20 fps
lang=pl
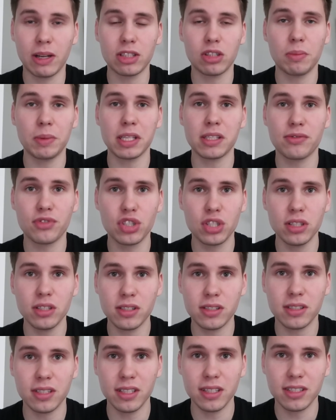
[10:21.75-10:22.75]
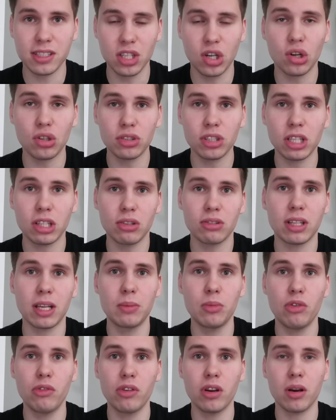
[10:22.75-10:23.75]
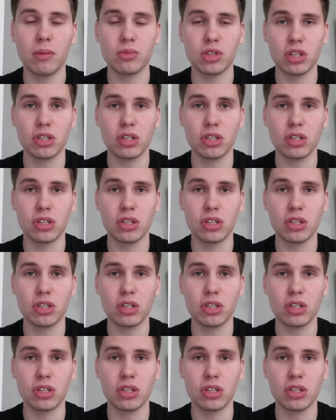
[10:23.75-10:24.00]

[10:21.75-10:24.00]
natomiast wszyscy zgodnie tutaj mówią,